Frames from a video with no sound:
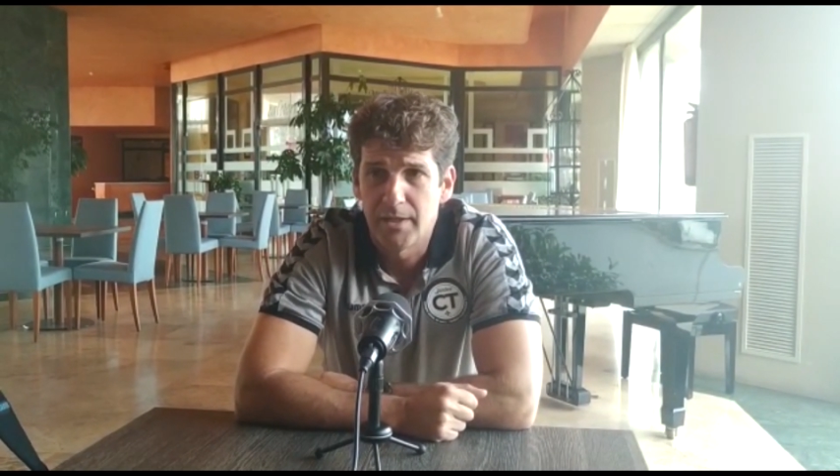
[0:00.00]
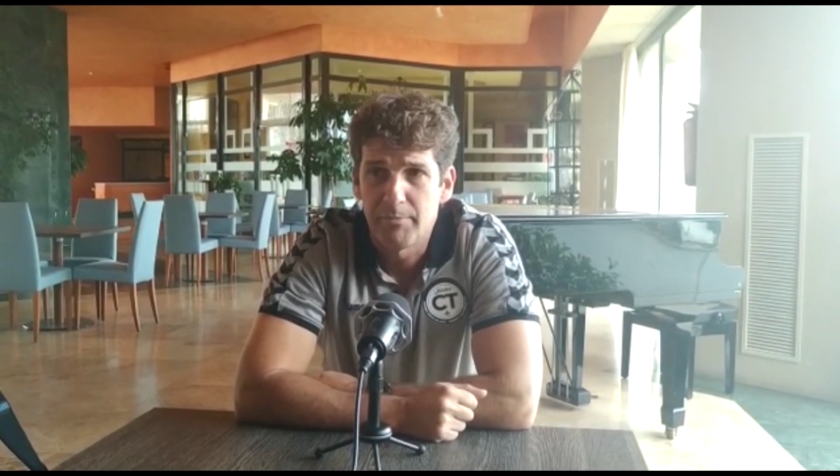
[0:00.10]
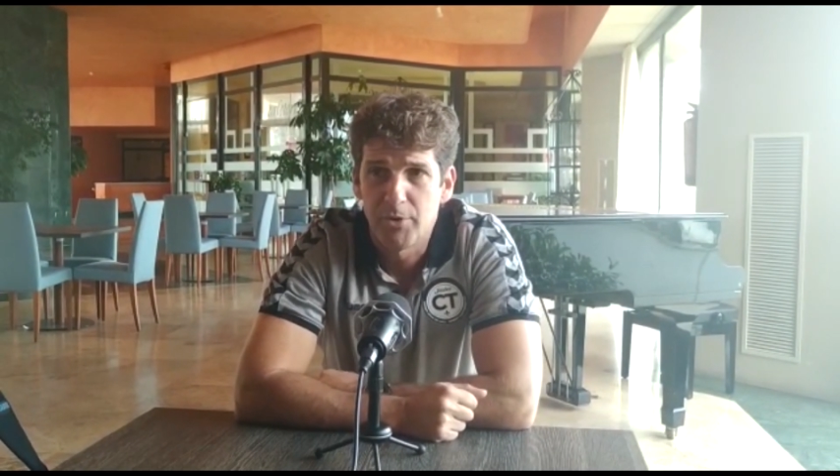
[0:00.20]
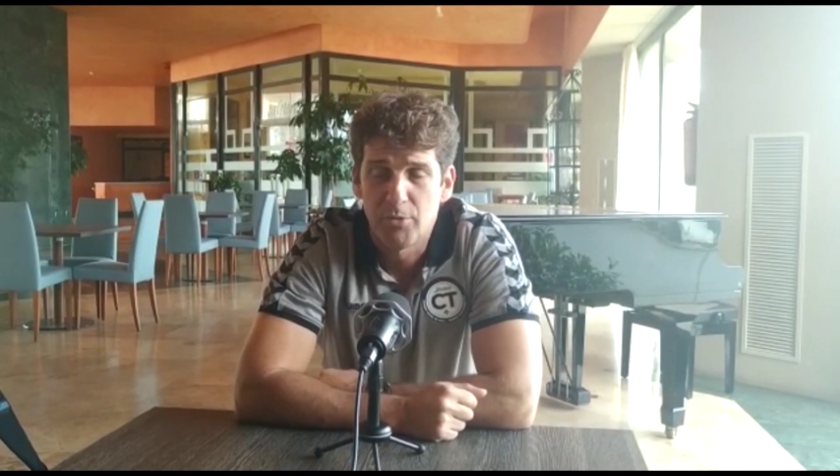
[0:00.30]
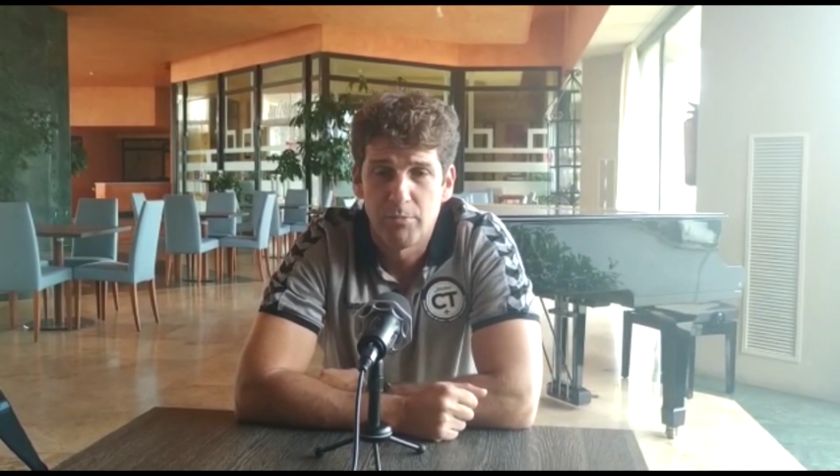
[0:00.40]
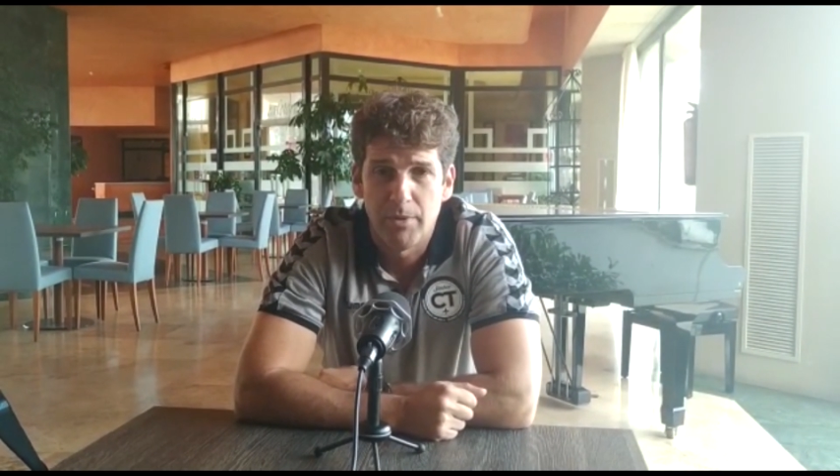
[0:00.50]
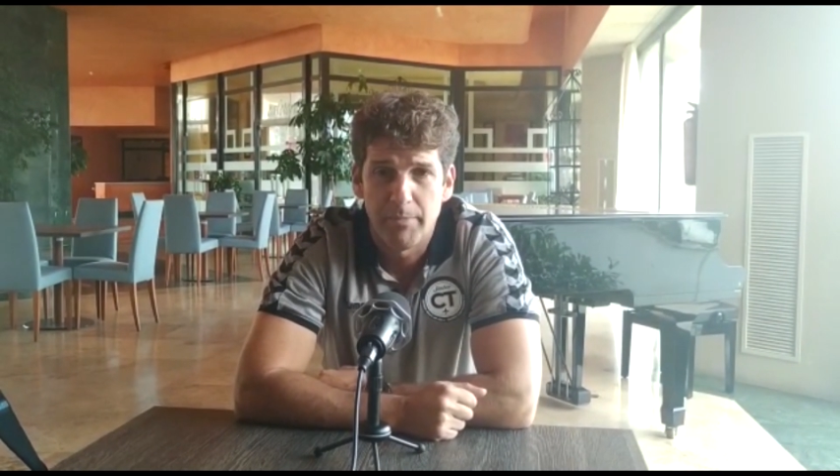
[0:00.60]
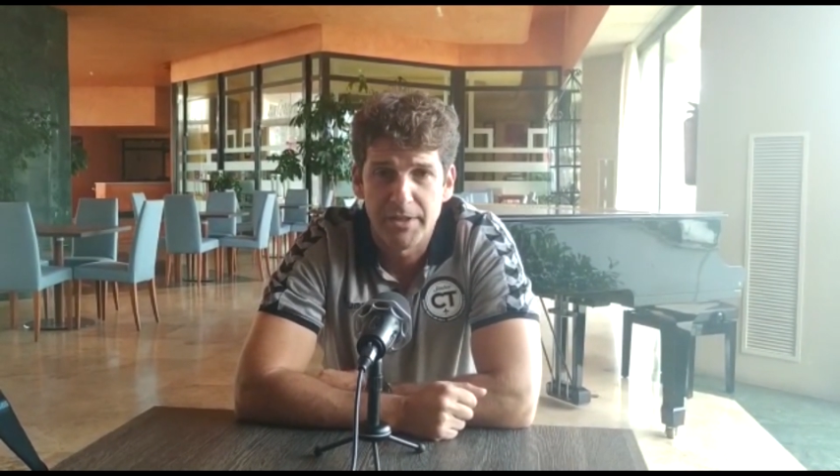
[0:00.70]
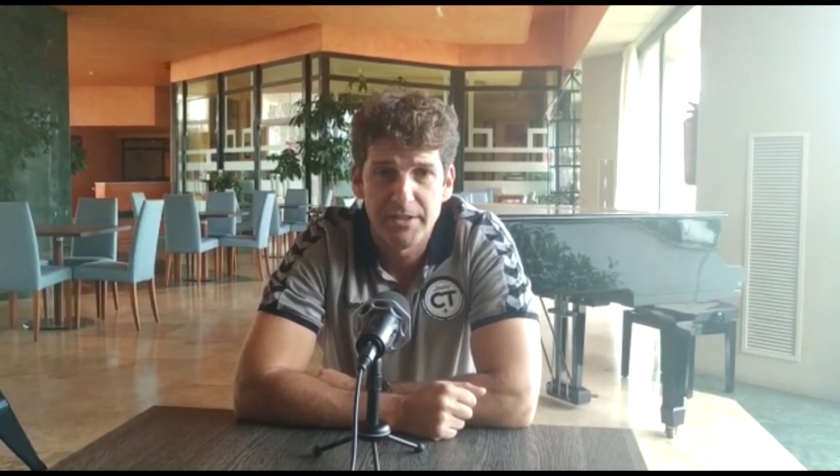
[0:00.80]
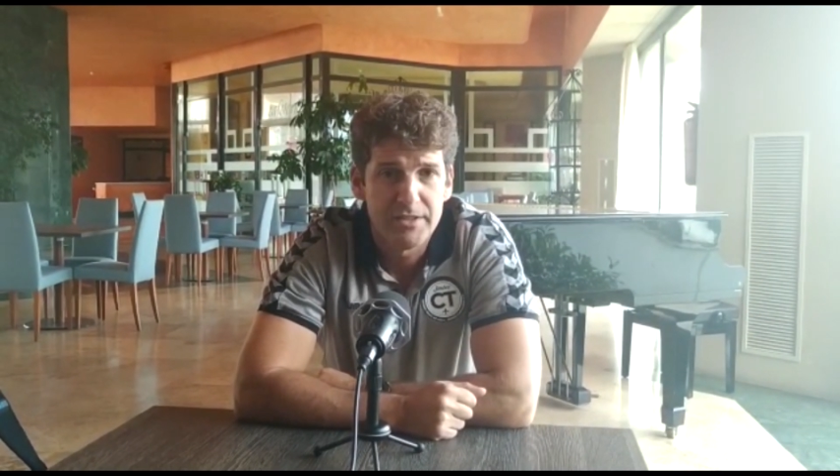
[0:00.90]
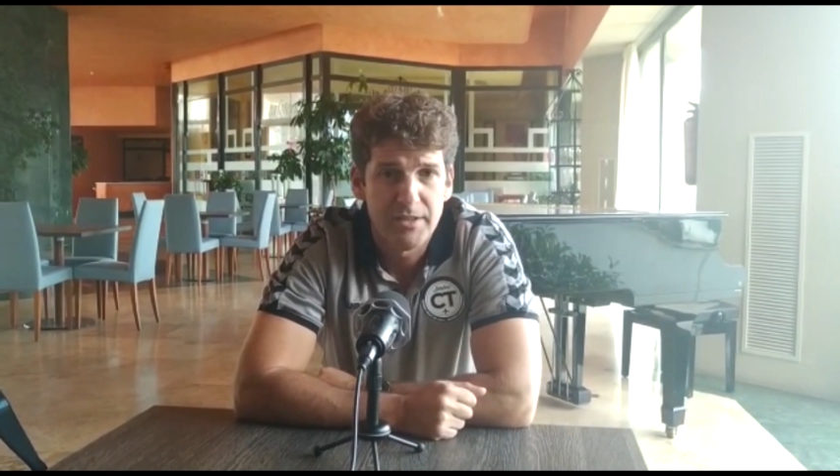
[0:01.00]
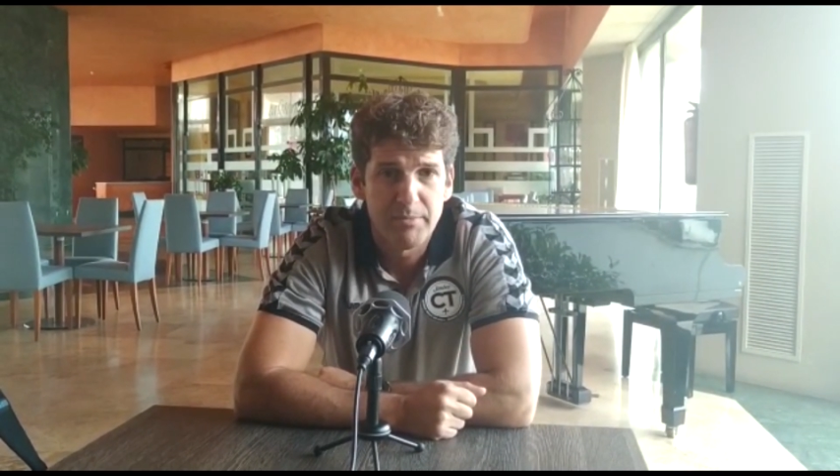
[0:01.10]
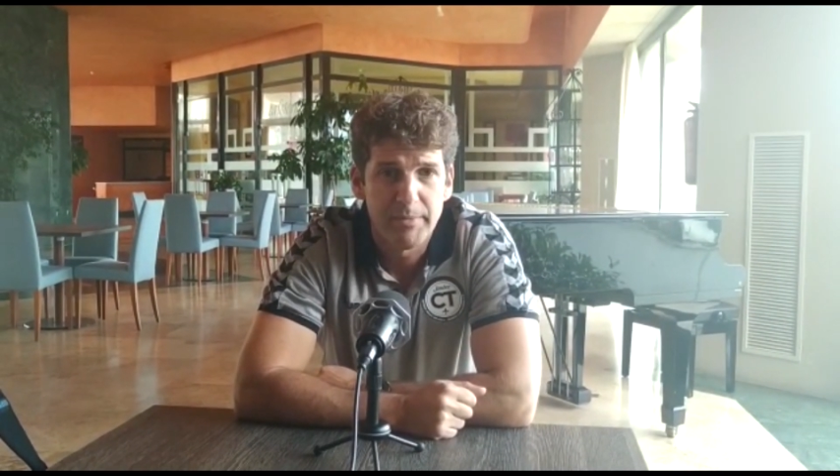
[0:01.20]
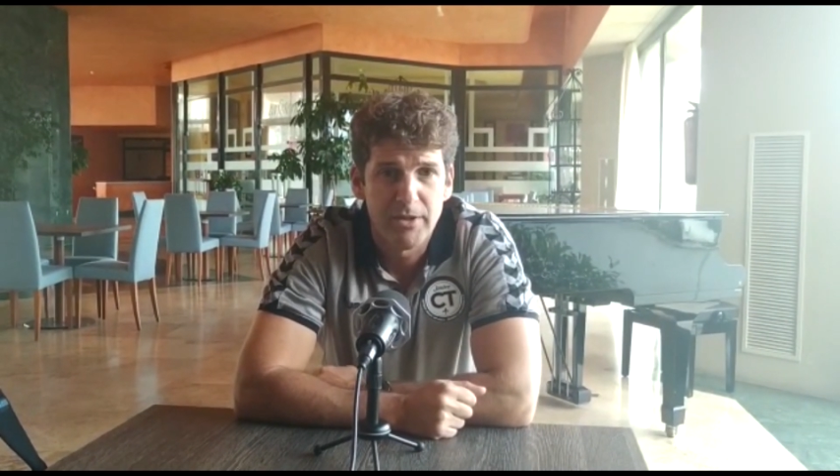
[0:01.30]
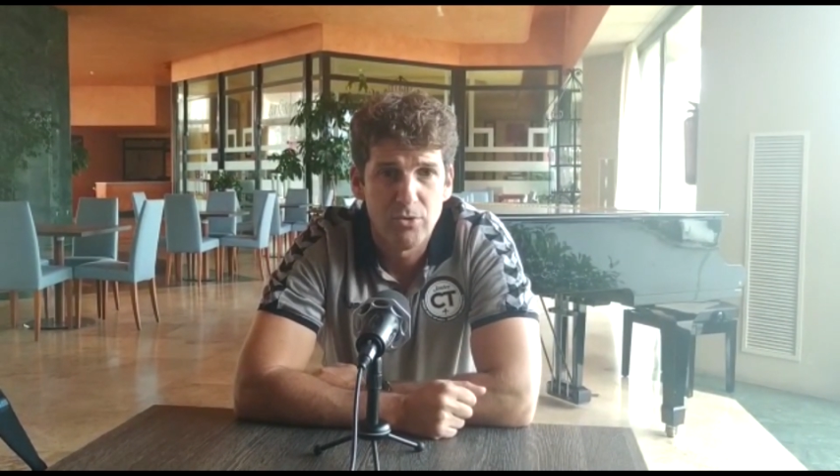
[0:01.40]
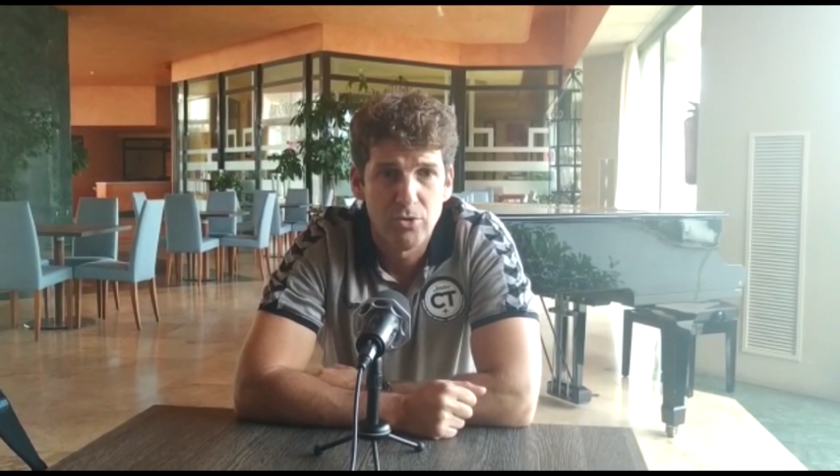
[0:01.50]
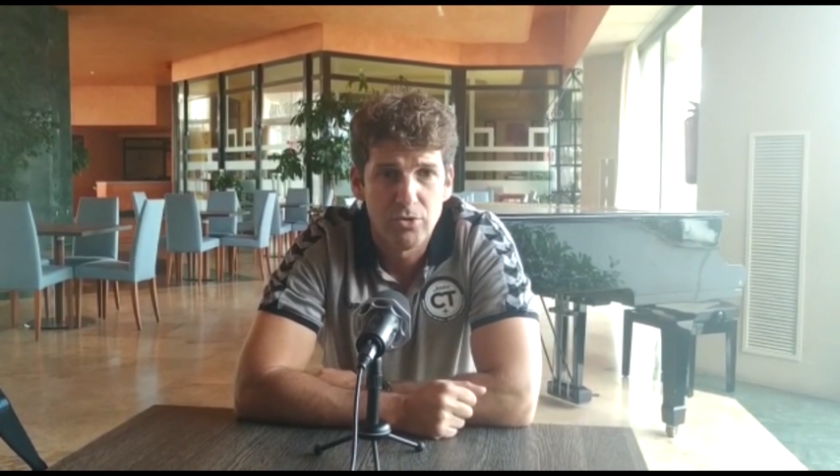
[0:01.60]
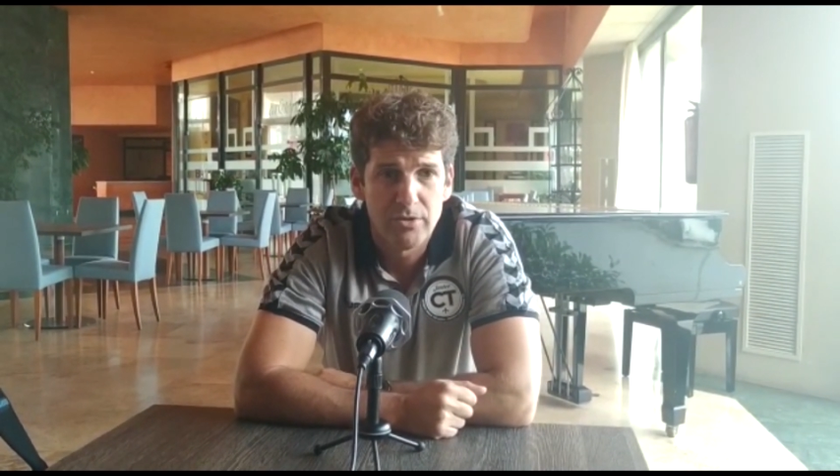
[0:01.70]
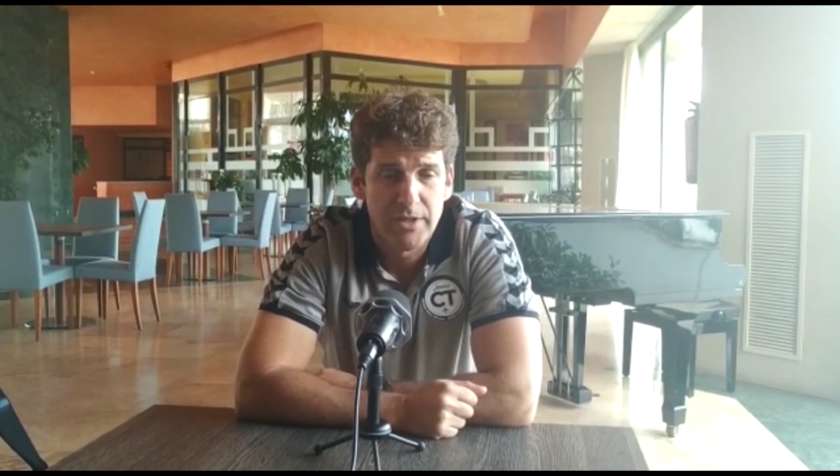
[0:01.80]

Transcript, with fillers: pero a partir del primer gol